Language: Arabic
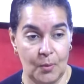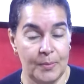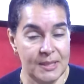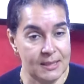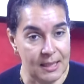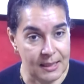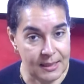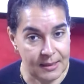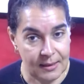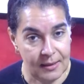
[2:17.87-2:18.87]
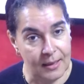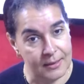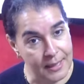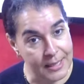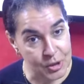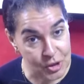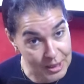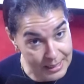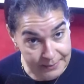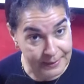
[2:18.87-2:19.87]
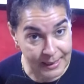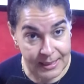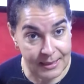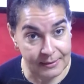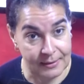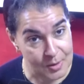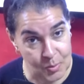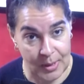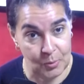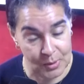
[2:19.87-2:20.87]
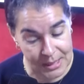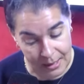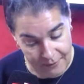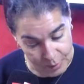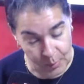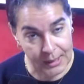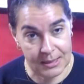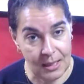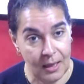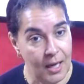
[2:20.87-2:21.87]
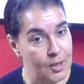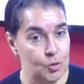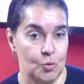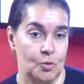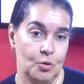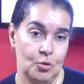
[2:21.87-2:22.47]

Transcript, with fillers: وبالتالي هنا هادشي اللي بغى لي الله سبحانه وتعالى في هاد الوقيته شنو